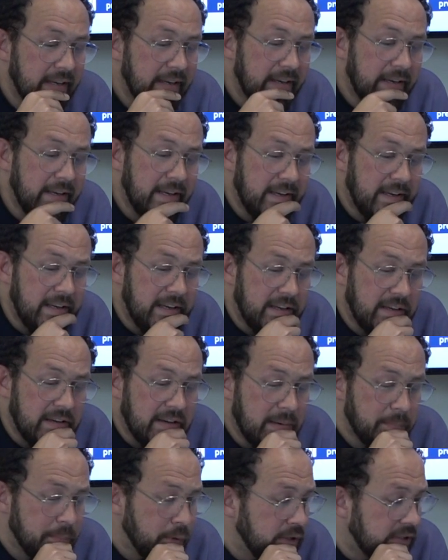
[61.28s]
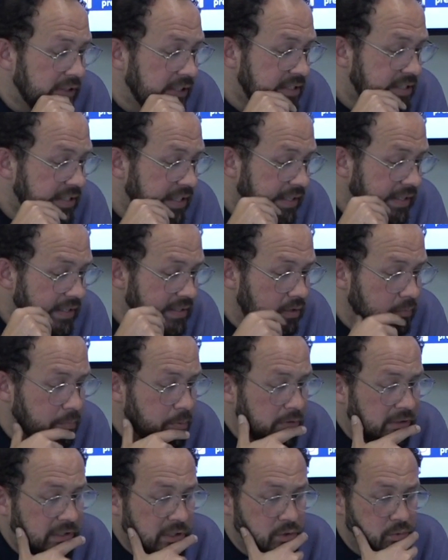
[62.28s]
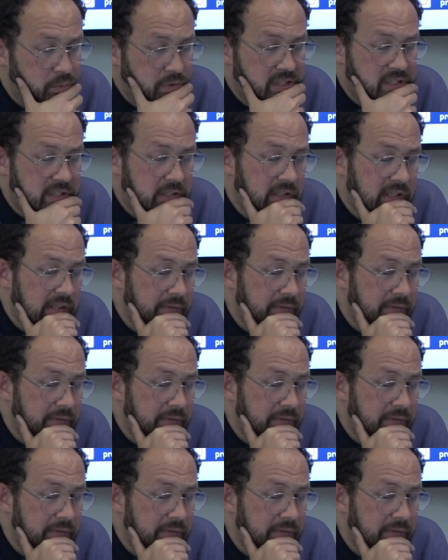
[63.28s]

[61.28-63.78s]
é a importância da canção de protesto no ensino